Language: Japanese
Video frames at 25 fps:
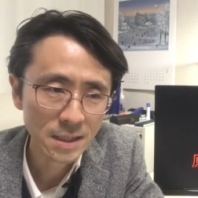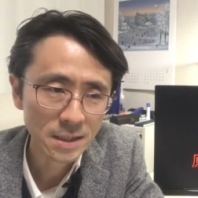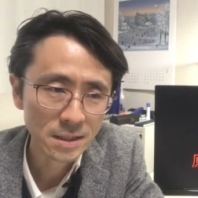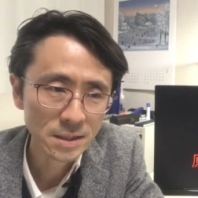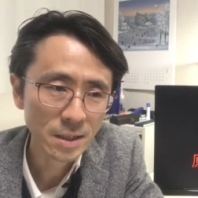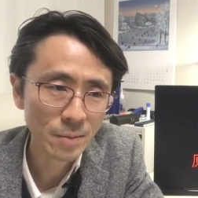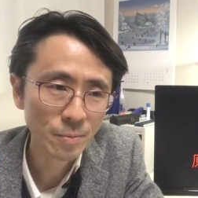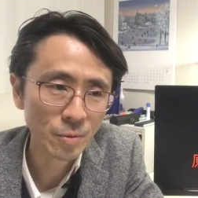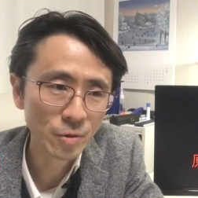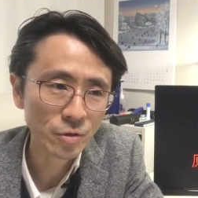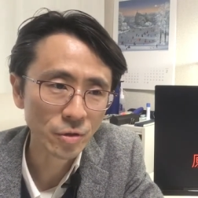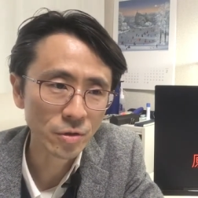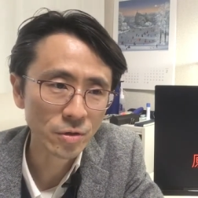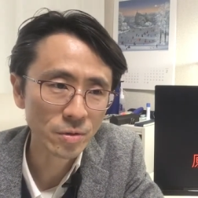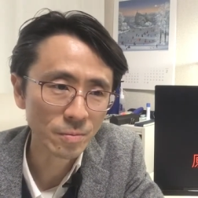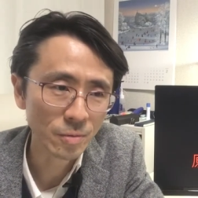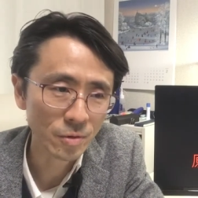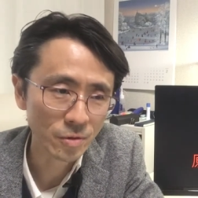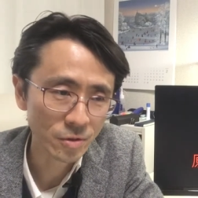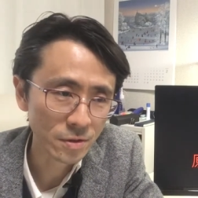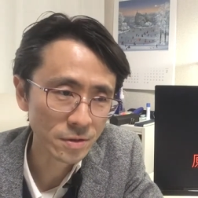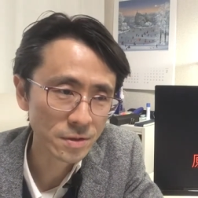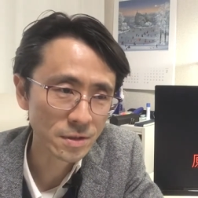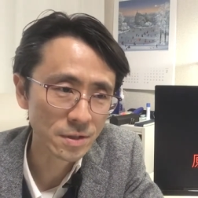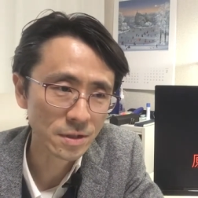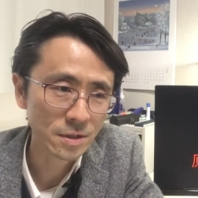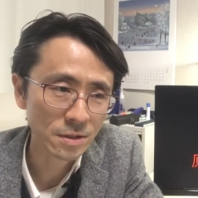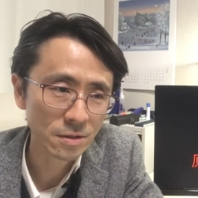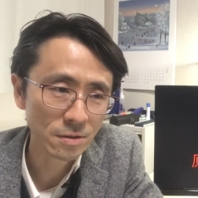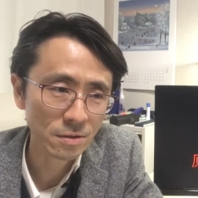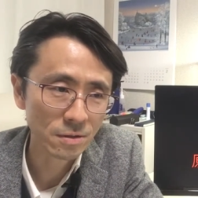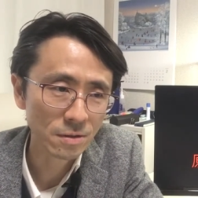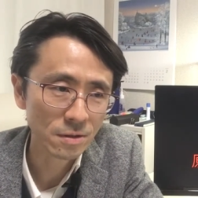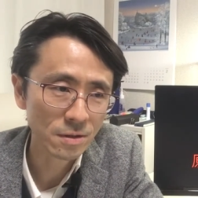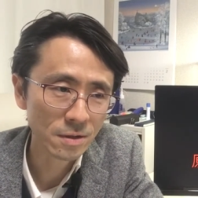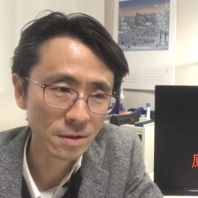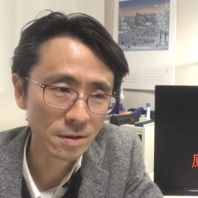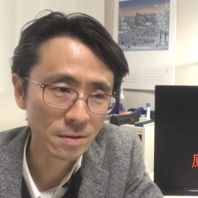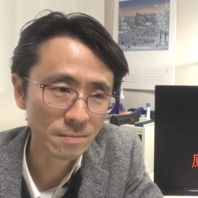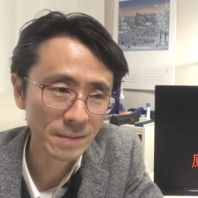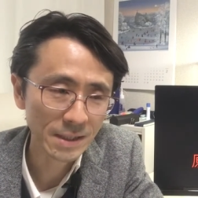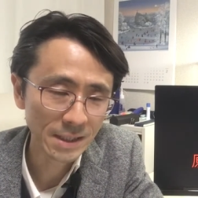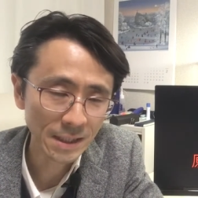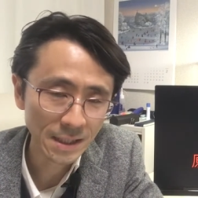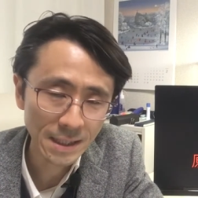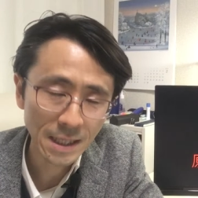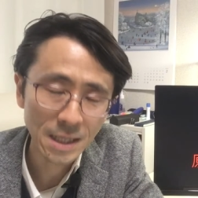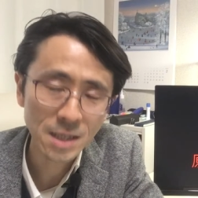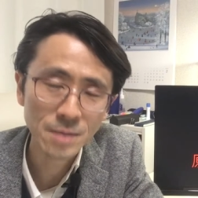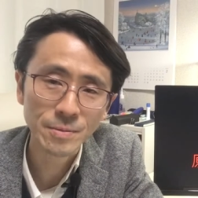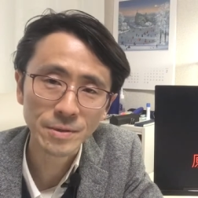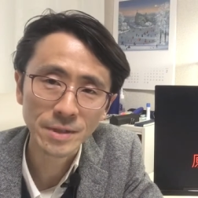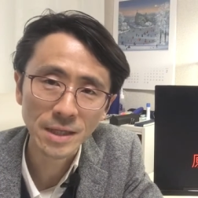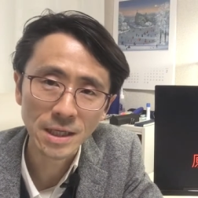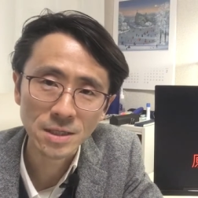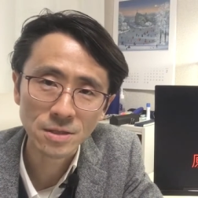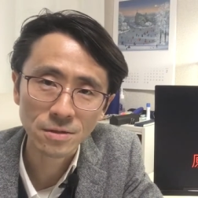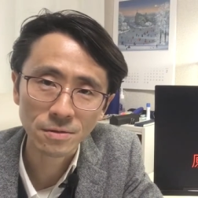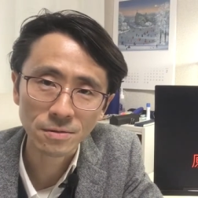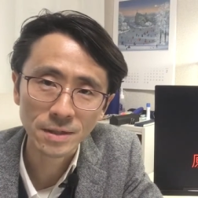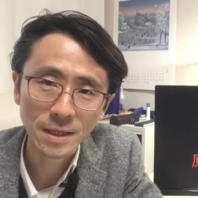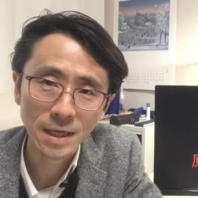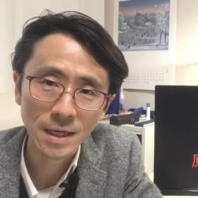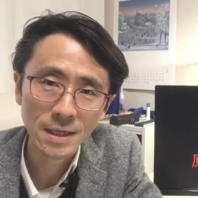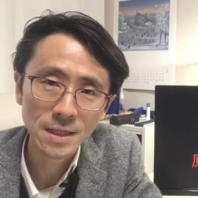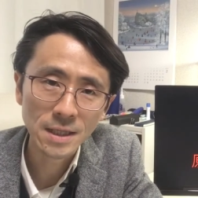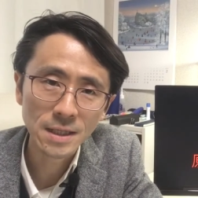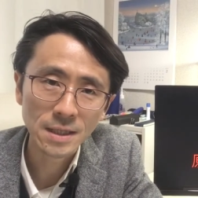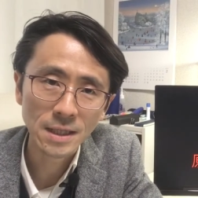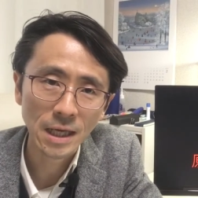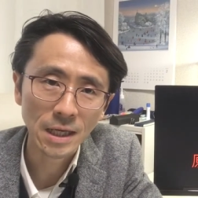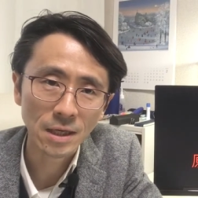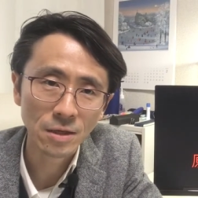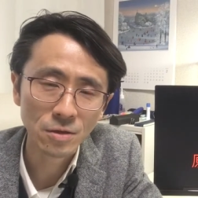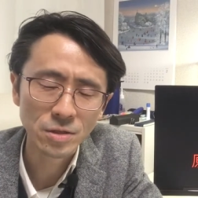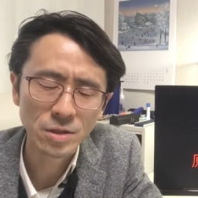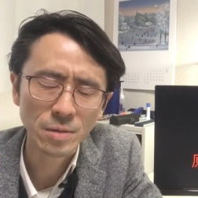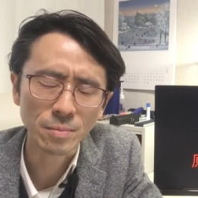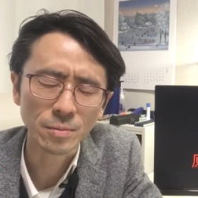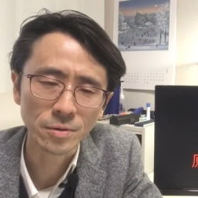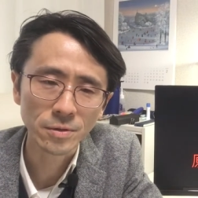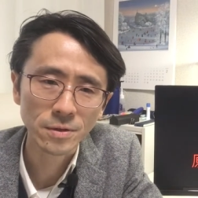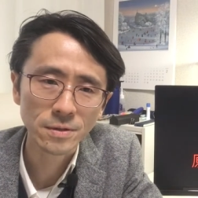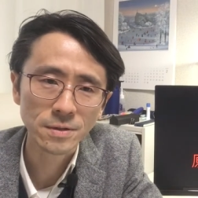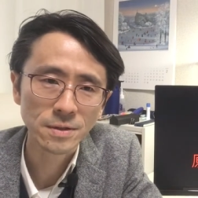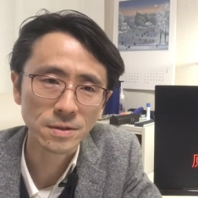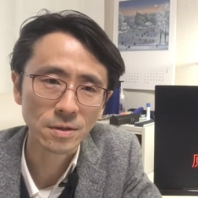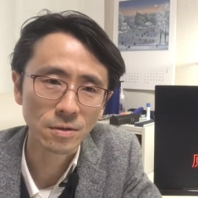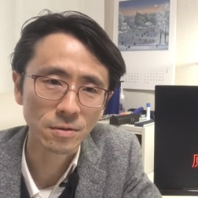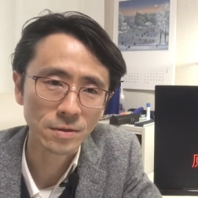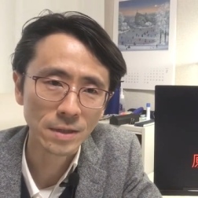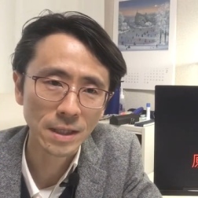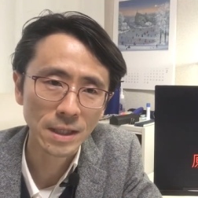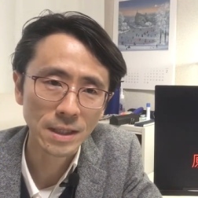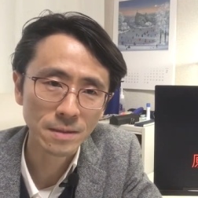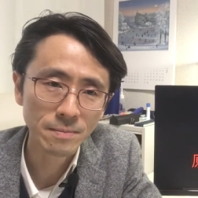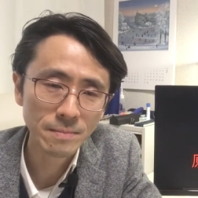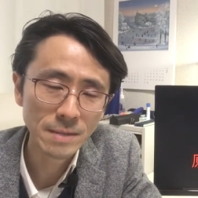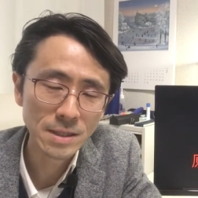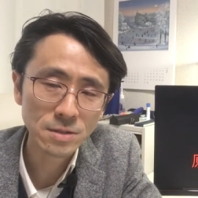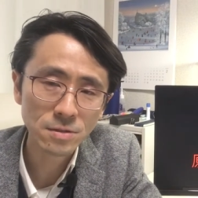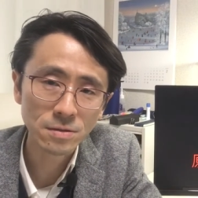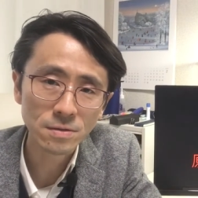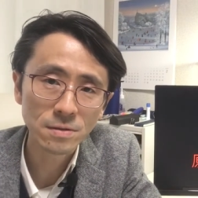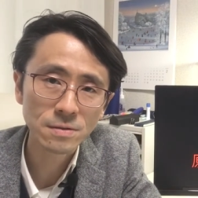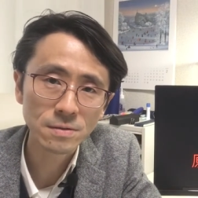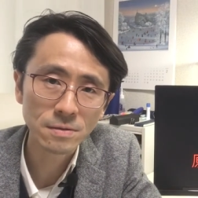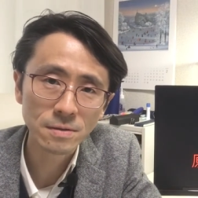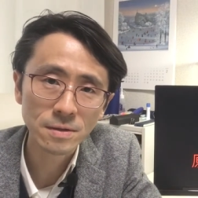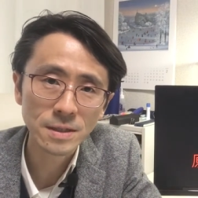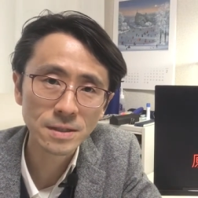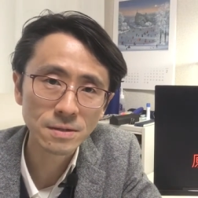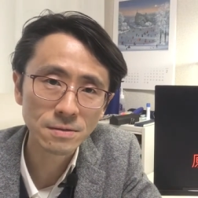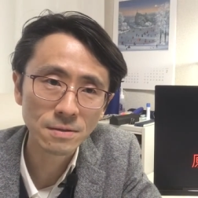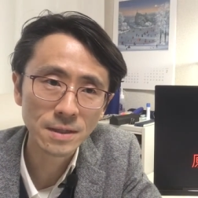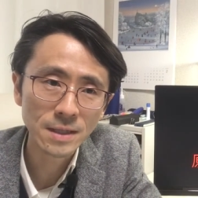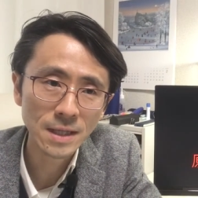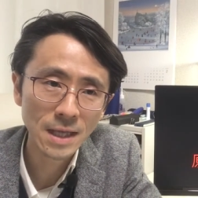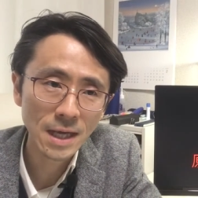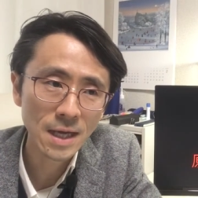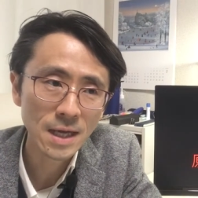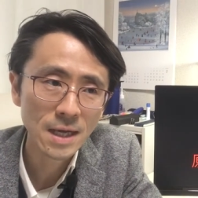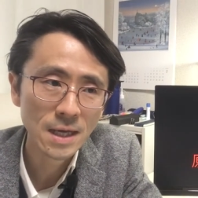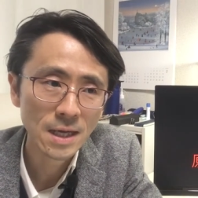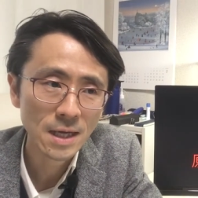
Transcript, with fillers: で元に戻すっていうまた何もない状態に撤去して戻すってことなんで、まあ、ちょっとそれはそれで、